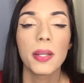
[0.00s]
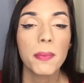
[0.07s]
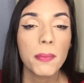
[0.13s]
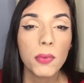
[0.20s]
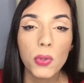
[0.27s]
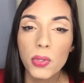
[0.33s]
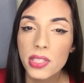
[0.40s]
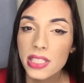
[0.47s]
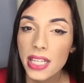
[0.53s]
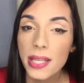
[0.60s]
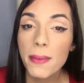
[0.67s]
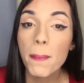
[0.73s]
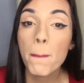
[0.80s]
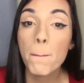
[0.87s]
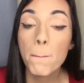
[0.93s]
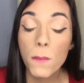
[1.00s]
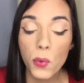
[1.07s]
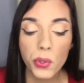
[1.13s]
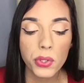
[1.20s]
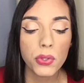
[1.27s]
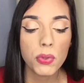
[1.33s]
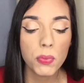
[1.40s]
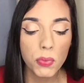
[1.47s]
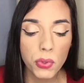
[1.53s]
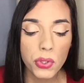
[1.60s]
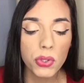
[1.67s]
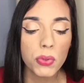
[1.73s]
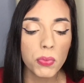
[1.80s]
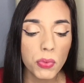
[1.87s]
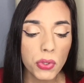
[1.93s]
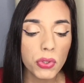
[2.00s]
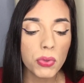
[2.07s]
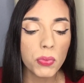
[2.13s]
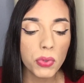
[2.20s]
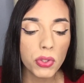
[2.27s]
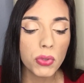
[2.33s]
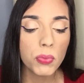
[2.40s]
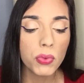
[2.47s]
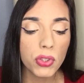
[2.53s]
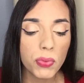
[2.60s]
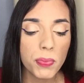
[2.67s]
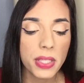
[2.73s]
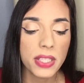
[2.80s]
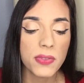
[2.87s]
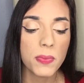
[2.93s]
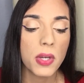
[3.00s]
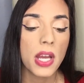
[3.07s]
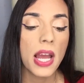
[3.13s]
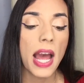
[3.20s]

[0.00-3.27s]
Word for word: Gostei muito, muito, muito, muito, muito mesmo.